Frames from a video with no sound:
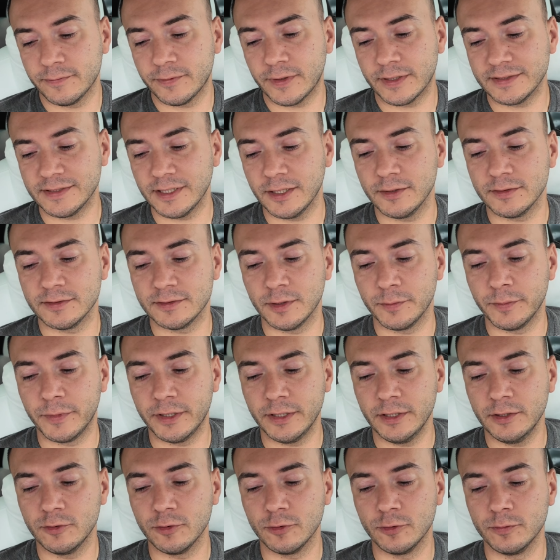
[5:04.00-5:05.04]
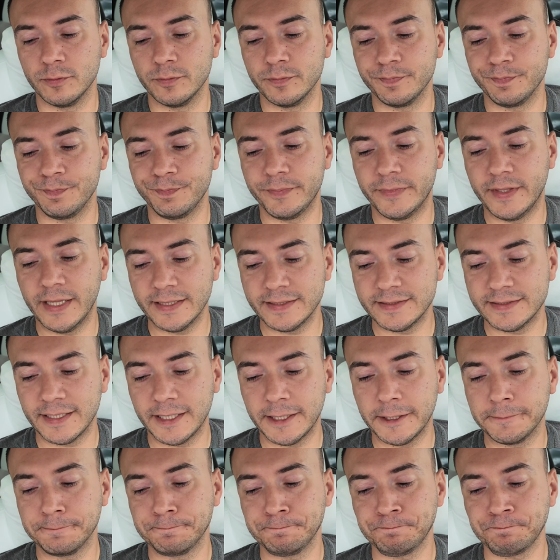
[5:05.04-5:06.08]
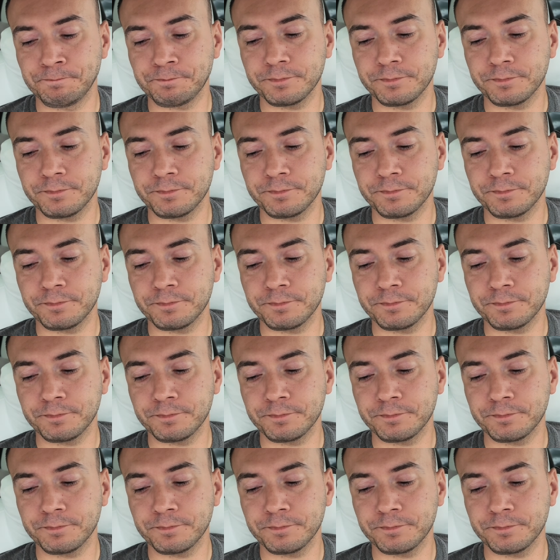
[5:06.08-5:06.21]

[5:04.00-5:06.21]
wracając do meritum, DC